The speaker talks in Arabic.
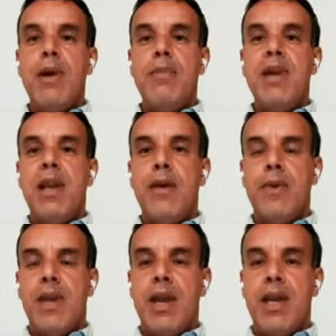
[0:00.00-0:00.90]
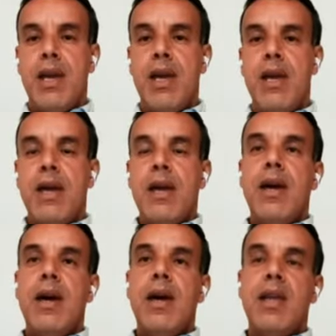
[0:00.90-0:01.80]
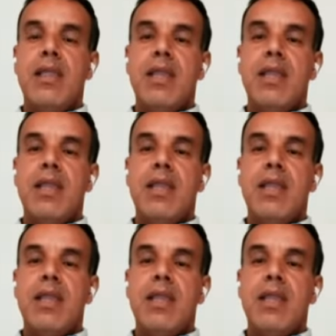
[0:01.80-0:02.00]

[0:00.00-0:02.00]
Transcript: ربما لو كان آه،